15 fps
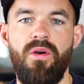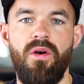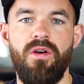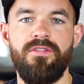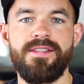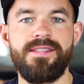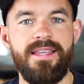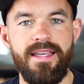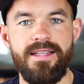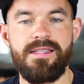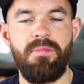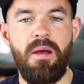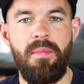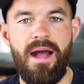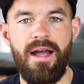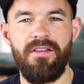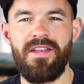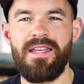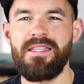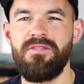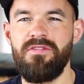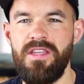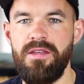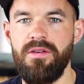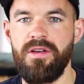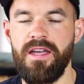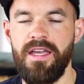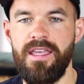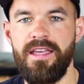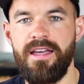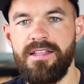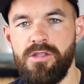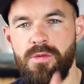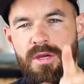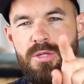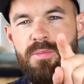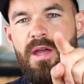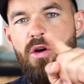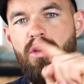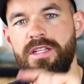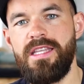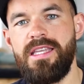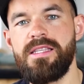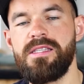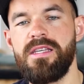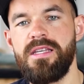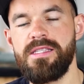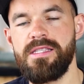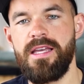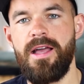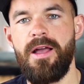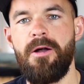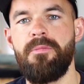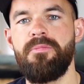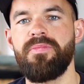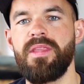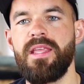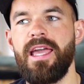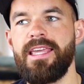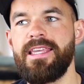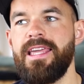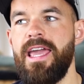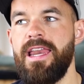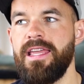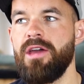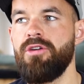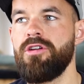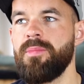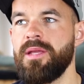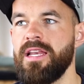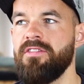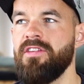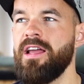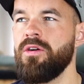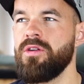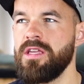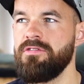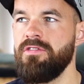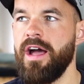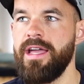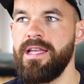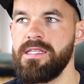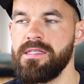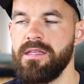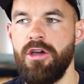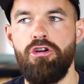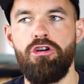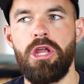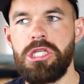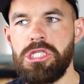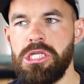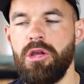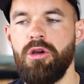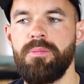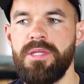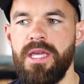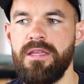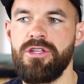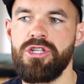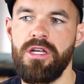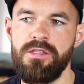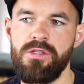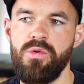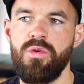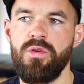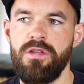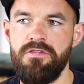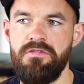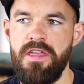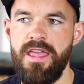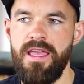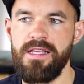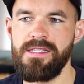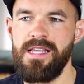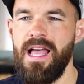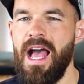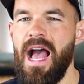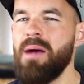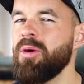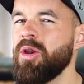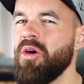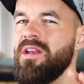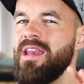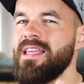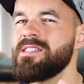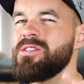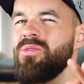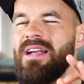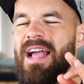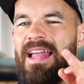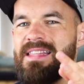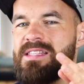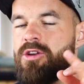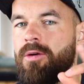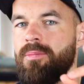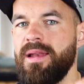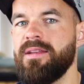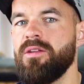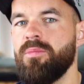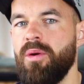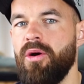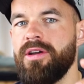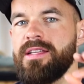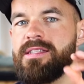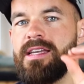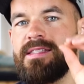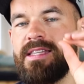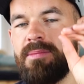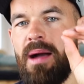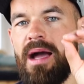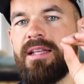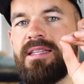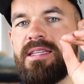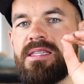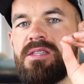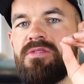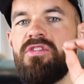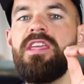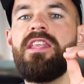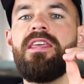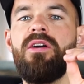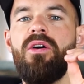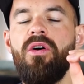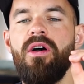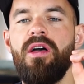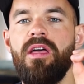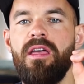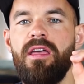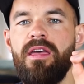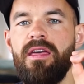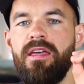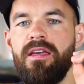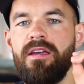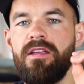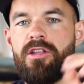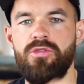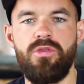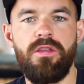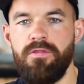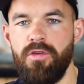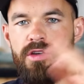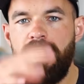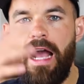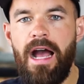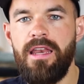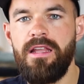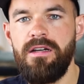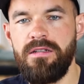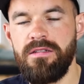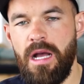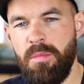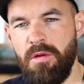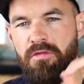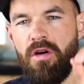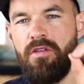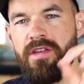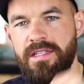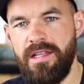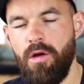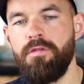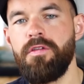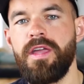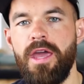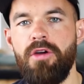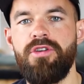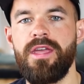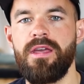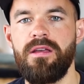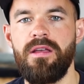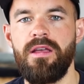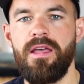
Und was ich jetzt immer mache, wenn ich ein Video kreiere, zum Beispiel auch dieses, ich kenne Gary mittlerweile und ich weiß, er ist zielgruppentechnisch ganz gut unterwegs, aber noch nicht so ganz komplett on point. Das heißt, ich mache dieses Video natürlich für euch alle, aber vorwiegend auch für Gary.